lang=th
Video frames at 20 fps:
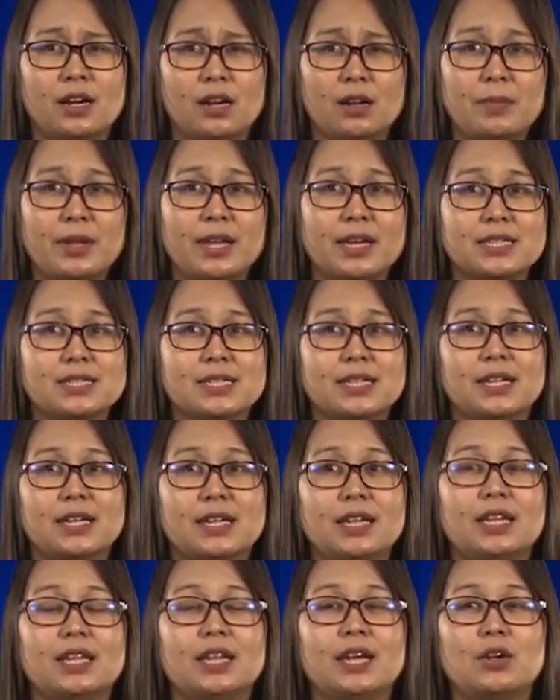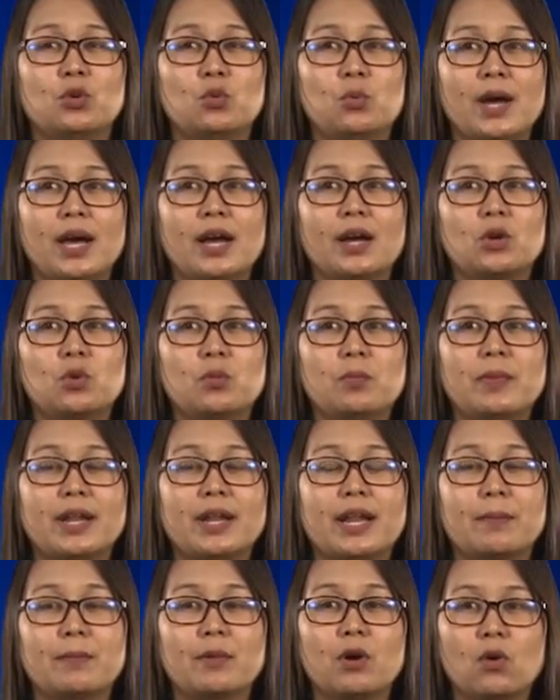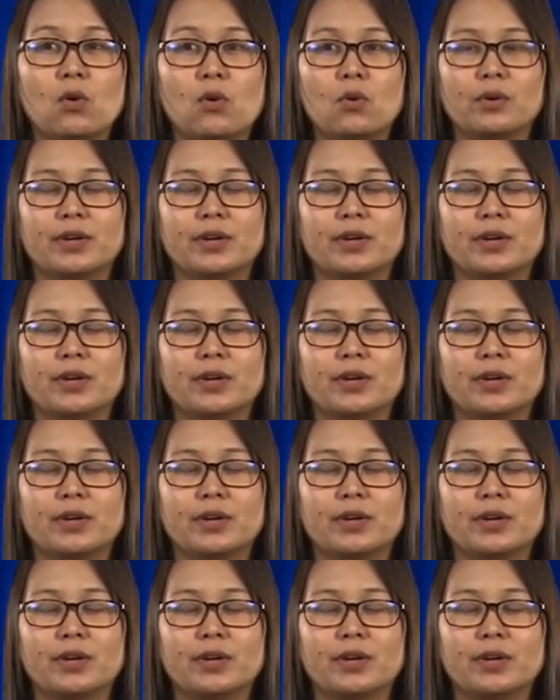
ระเบียงเศรษฐกิจอนุภาคลุ่มแม่น้ำโข